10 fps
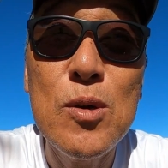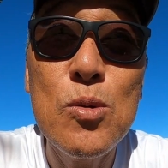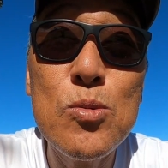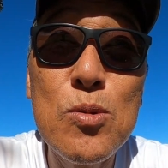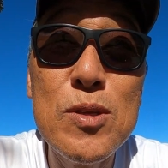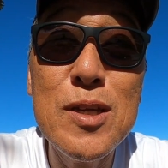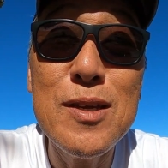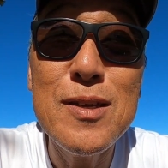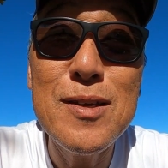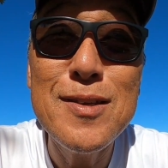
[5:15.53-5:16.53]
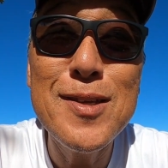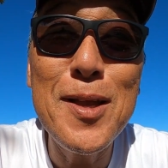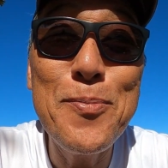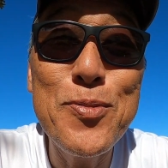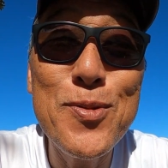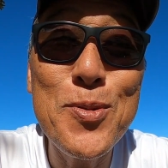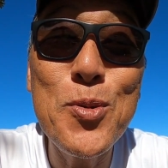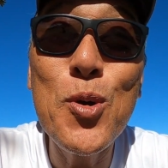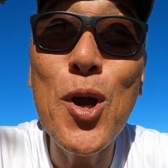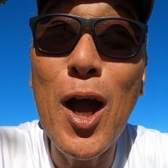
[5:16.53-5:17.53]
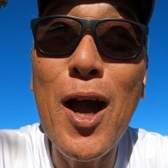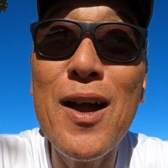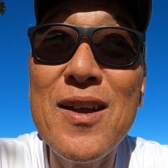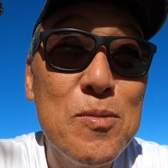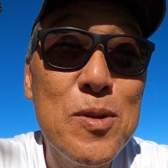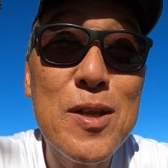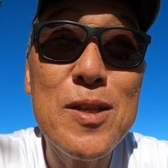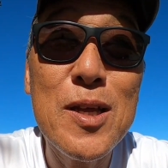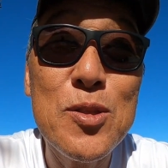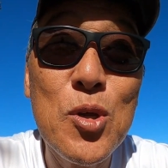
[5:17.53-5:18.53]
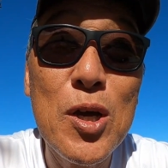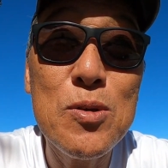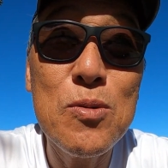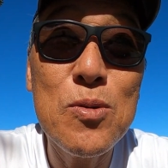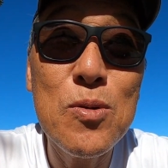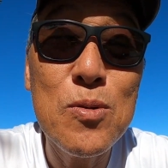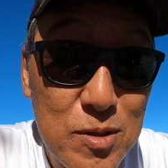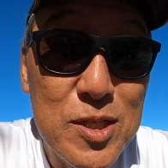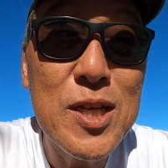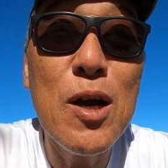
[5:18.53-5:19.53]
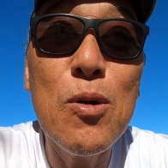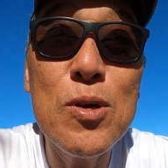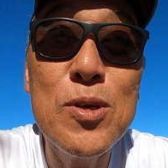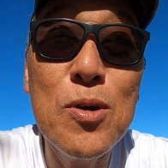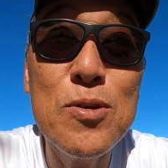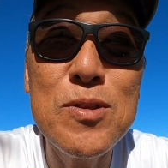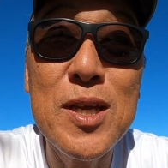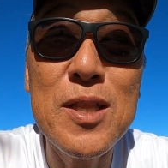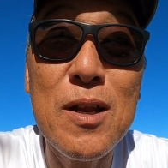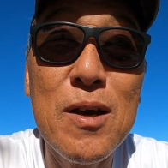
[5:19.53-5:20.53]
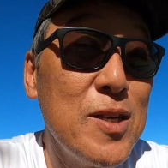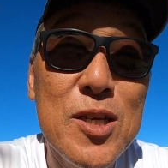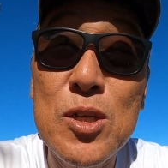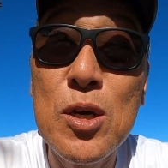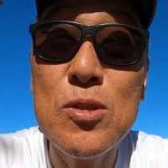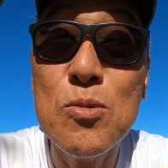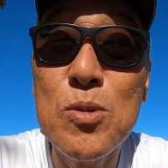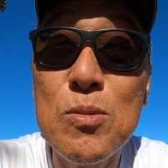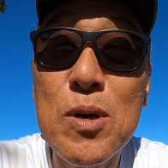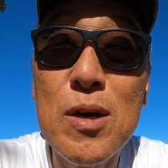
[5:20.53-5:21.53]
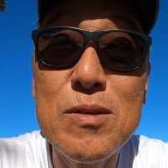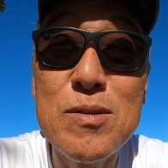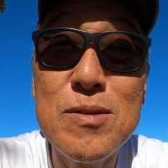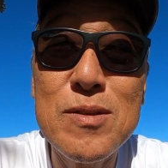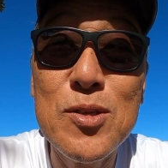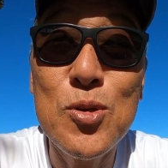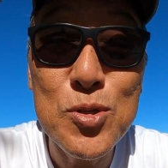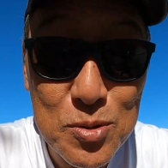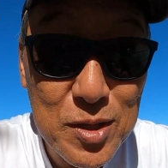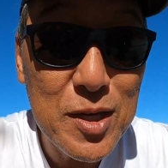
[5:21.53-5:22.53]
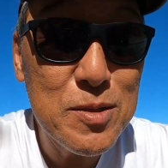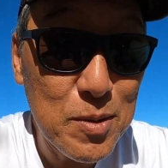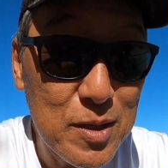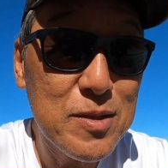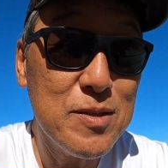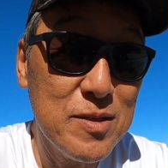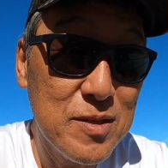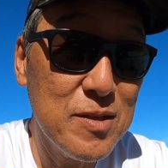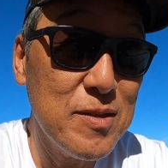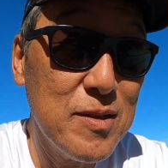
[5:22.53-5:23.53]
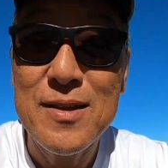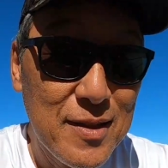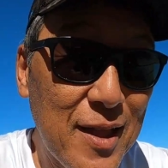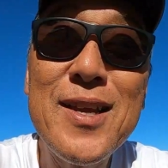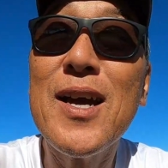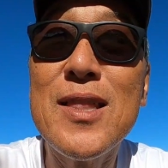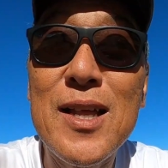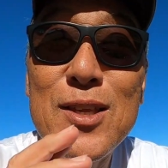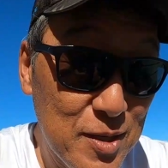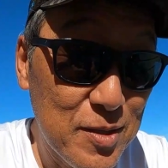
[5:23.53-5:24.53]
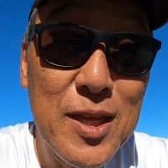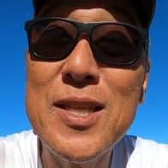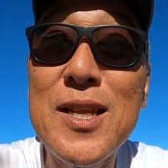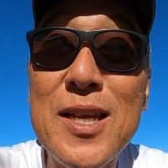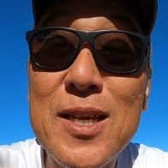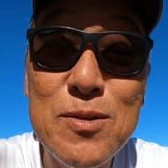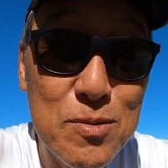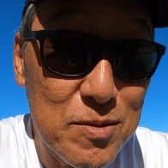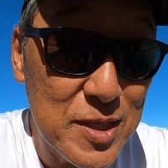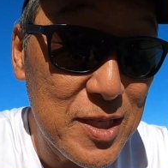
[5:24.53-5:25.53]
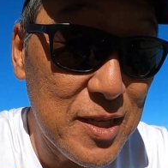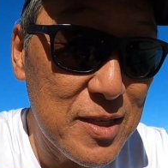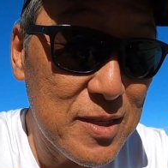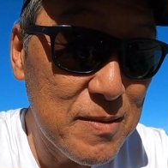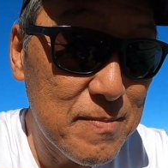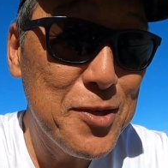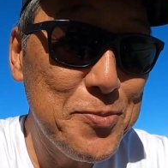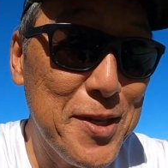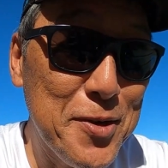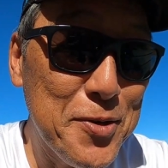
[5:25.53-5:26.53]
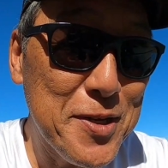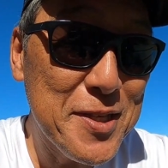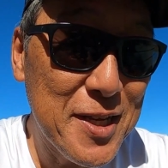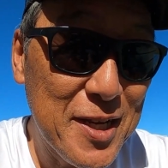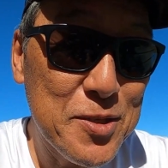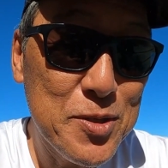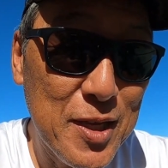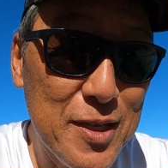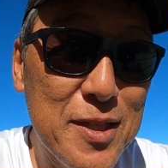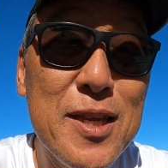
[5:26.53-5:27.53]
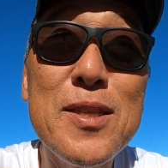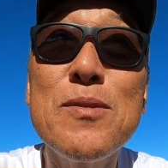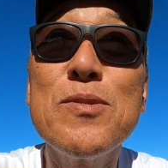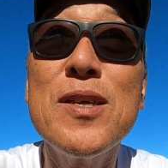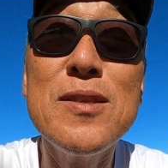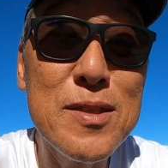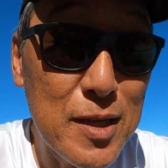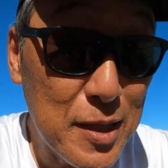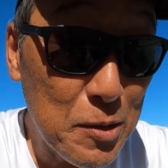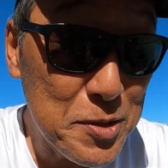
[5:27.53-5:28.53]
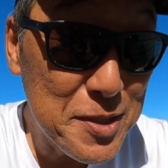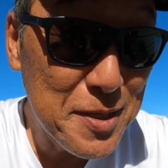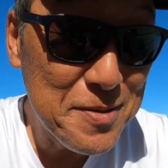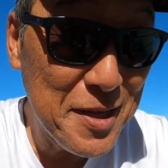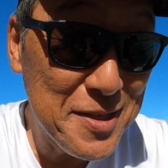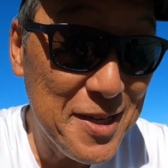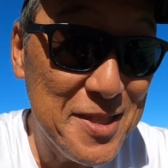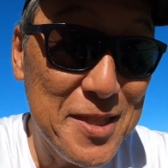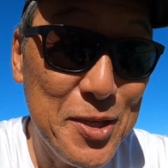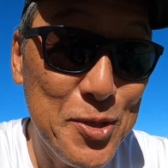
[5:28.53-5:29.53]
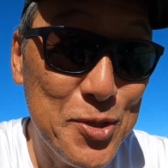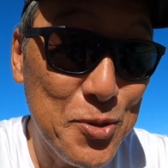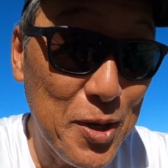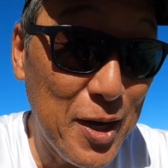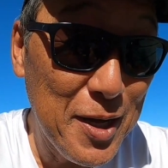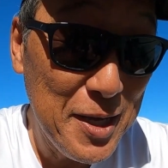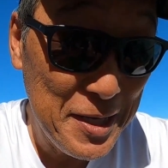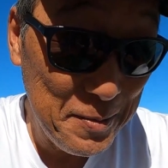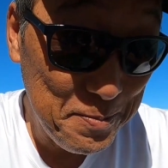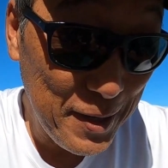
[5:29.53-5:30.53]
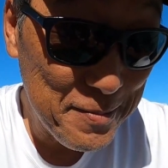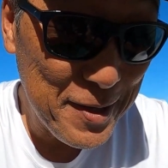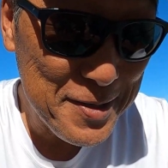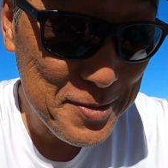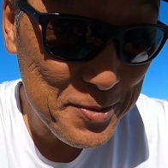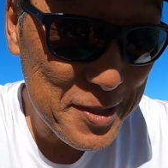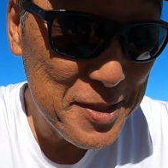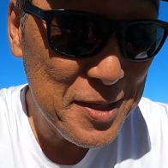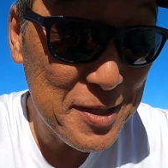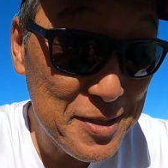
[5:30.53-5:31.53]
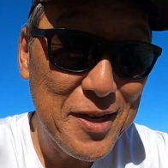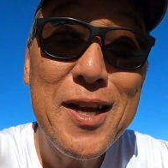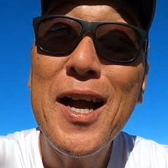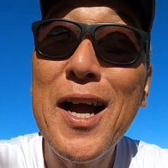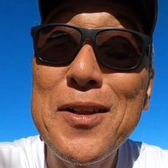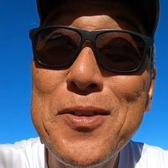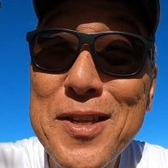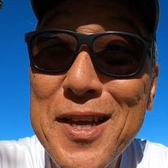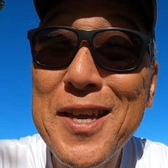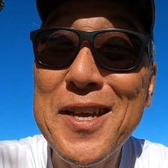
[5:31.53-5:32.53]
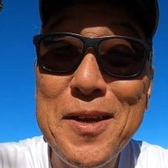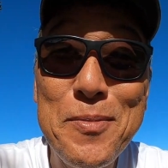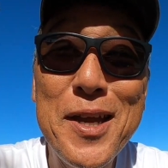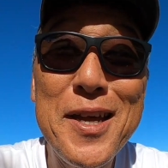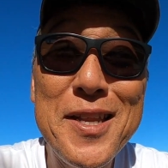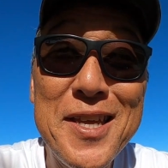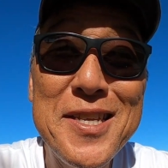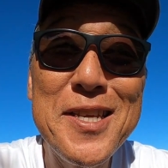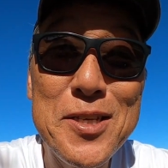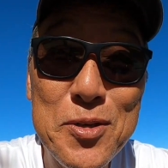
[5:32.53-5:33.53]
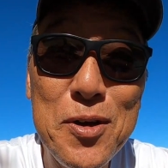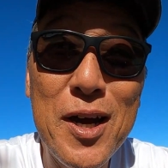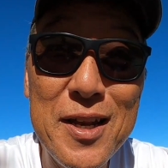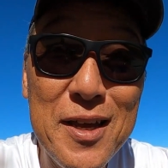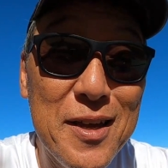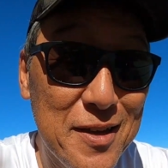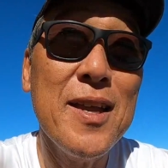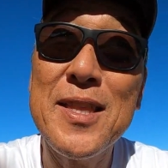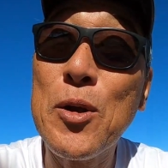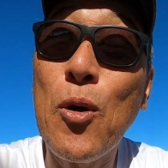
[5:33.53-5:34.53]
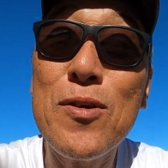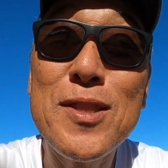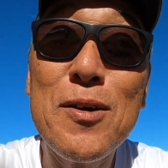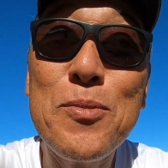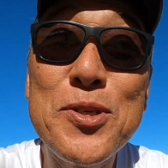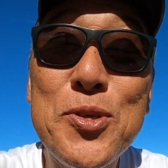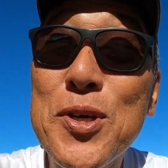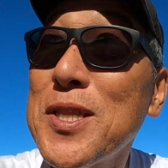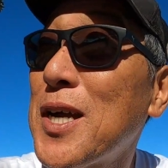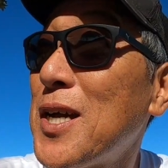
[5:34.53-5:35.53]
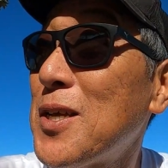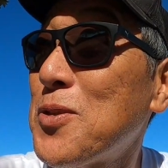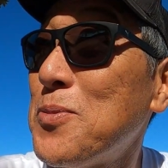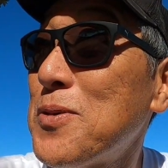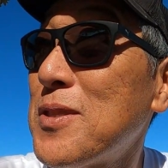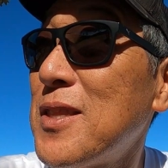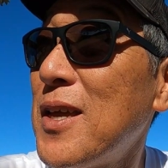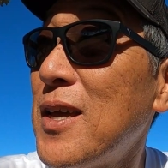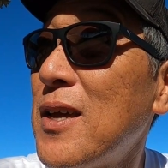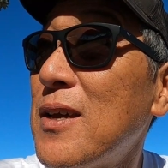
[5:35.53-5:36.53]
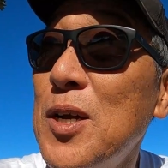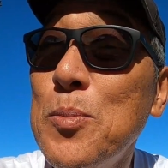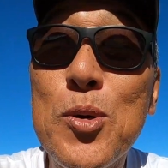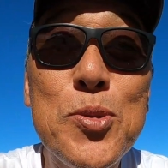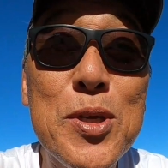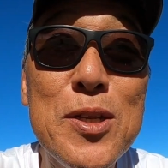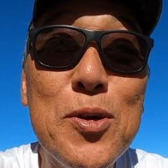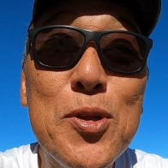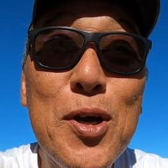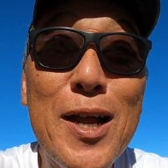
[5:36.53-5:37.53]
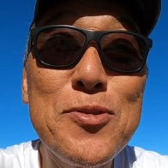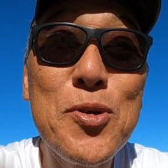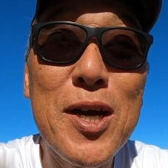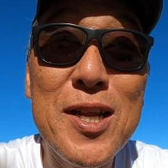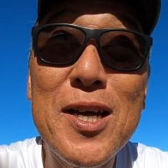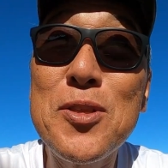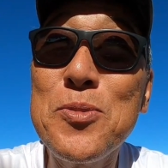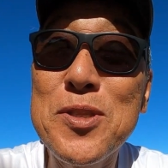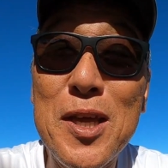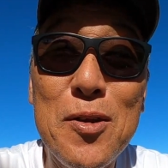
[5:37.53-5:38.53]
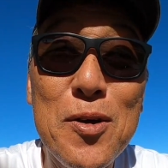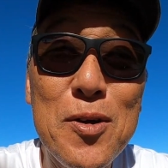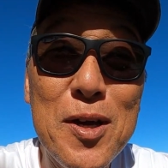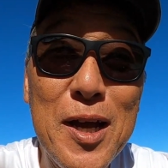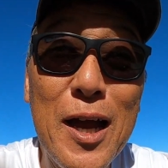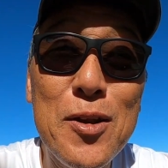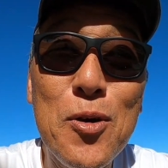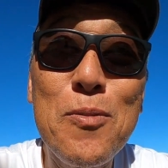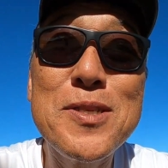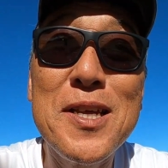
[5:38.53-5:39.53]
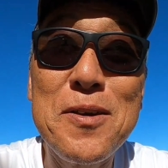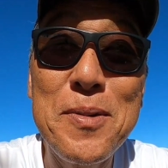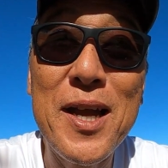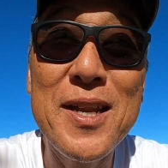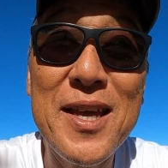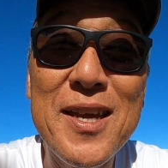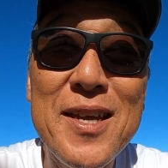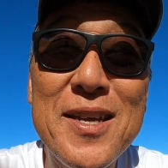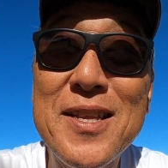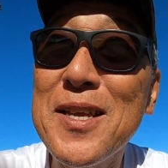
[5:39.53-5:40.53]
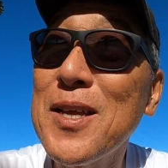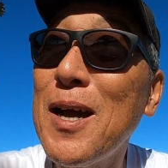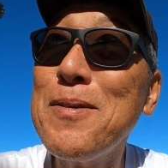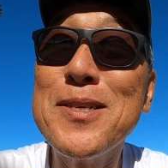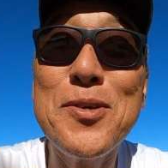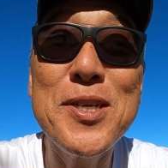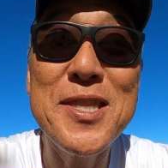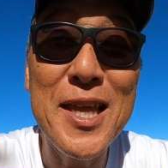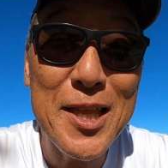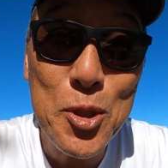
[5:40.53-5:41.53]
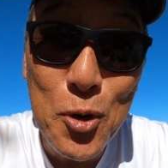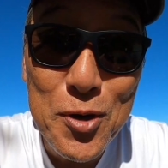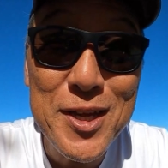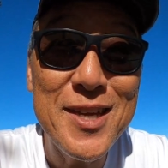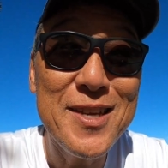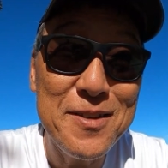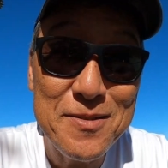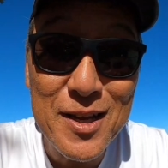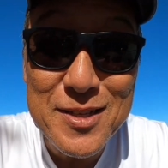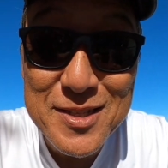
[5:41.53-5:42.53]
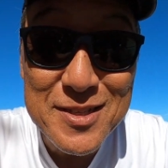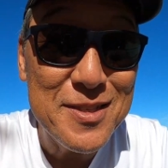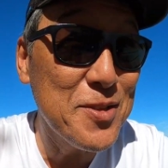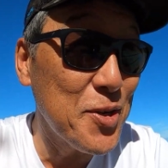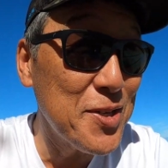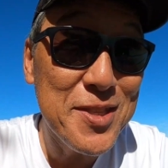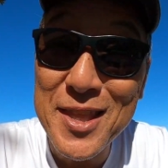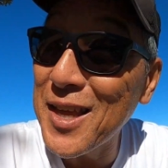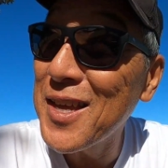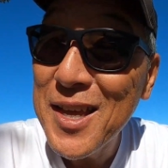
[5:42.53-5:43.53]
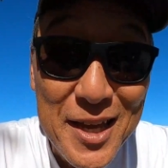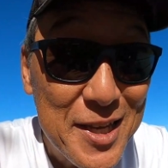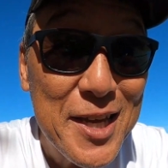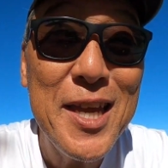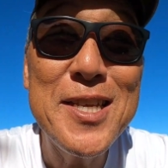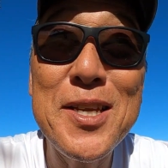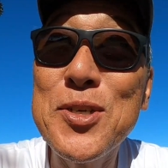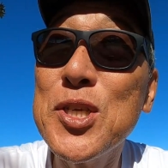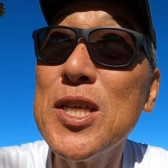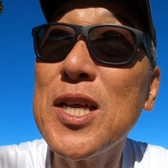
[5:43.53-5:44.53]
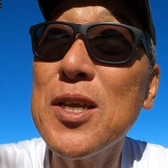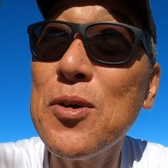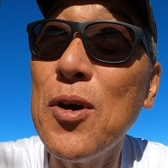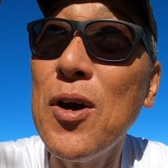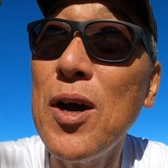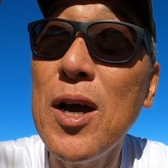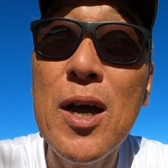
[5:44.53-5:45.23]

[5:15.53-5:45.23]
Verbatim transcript: 本当に23分の動画皆さんとあの時間を共有できたらいいなと思いますよろしくお願いします何かあったら言っていただけると嬉しいです。夢のような生活全然、全然楽しんでくださいっていう人がいっぱいいます。嬉しいです。あのね、メガネいいでしょ、あれ。で、こんな面白いんだからと思って、もっといろいろあるのかなと思ったの。あの、おもちゃのメガネ。で、アマゾン行って、ね、遠いグラシスとか言って検索したんだけど、